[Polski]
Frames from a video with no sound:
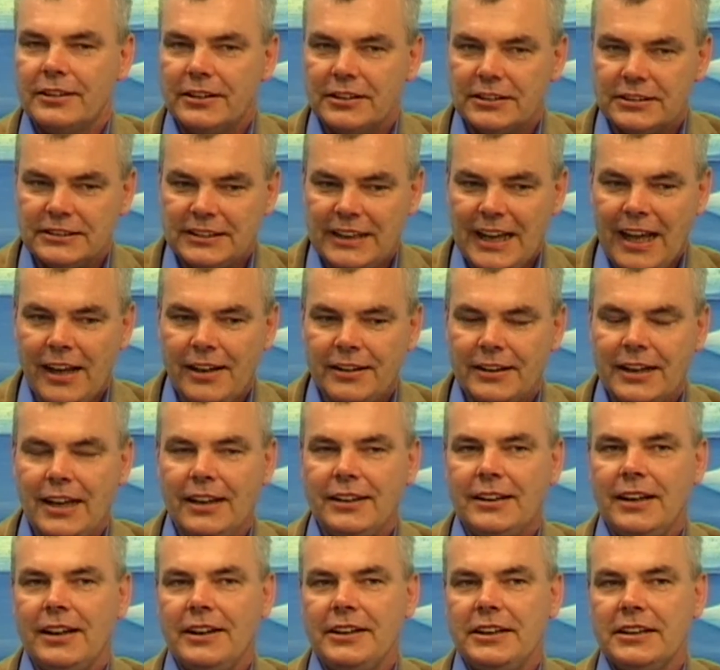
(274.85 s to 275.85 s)
Da,
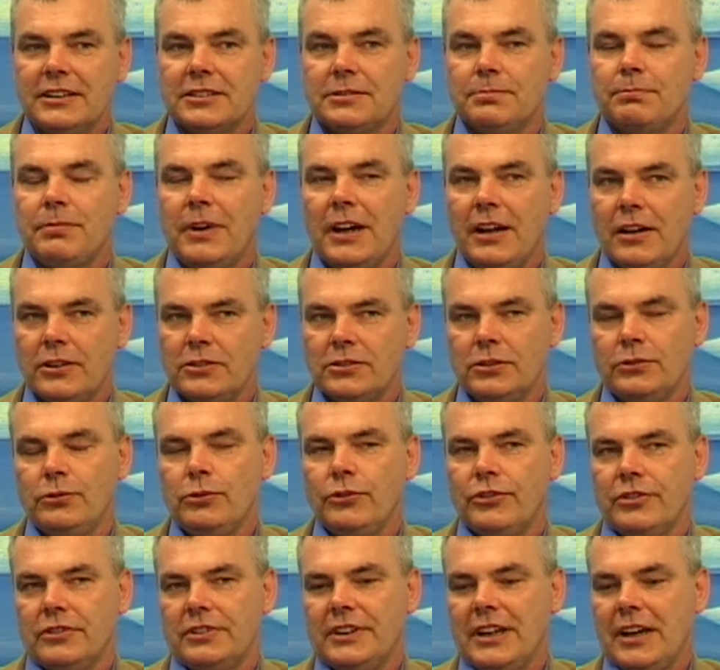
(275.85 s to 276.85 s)
nadal jest bardzo
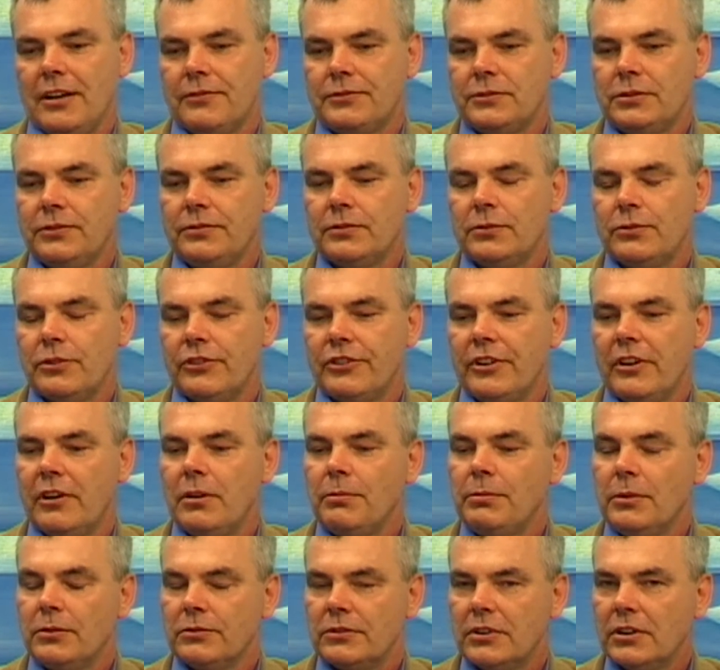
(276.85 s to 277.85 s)
dużo dawców, którzy
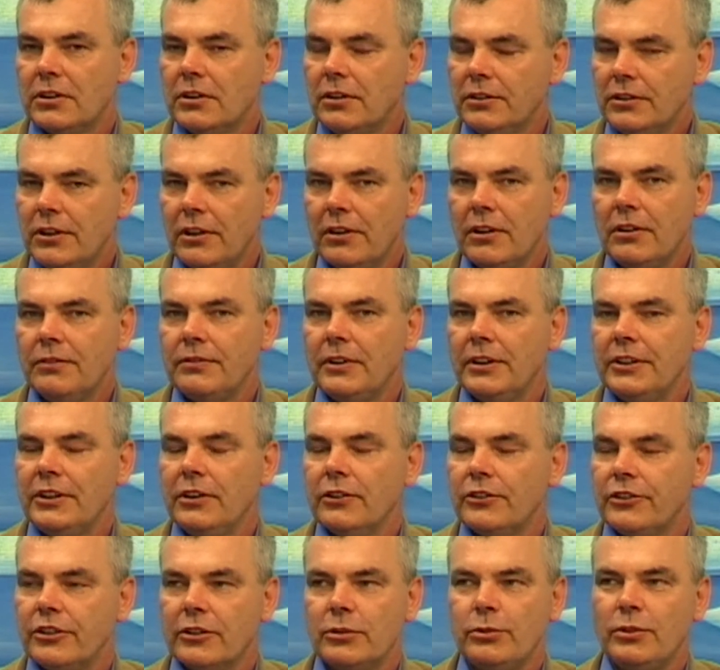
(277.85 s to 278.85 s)
robią to honorowo, nie
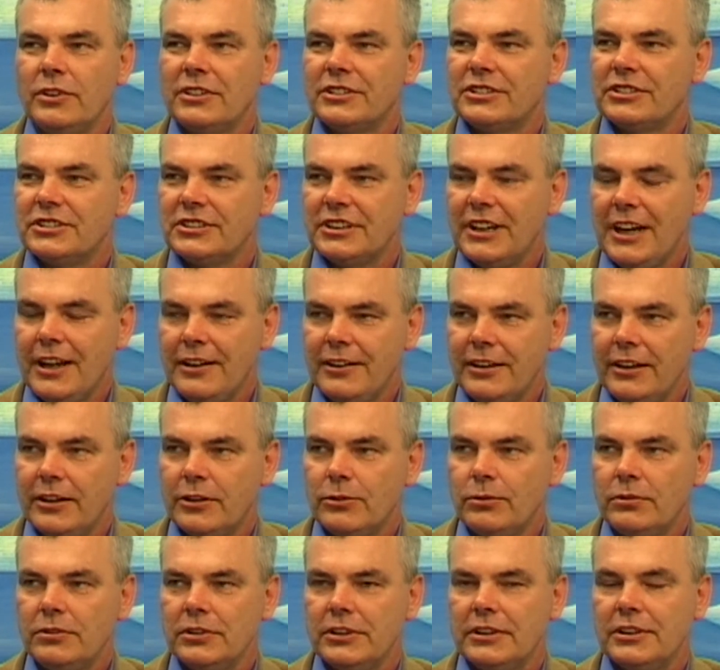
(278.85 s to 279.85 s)
oczekując
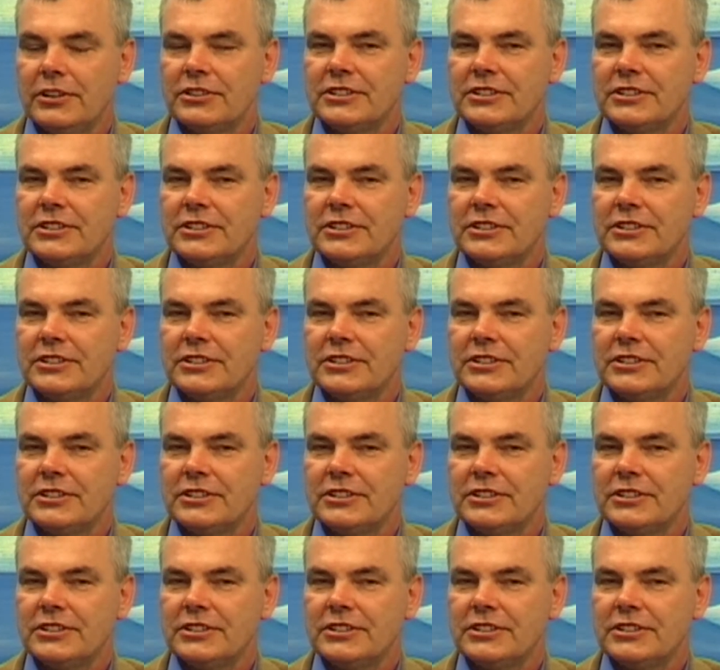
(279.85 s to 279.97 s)
żadnych ulg,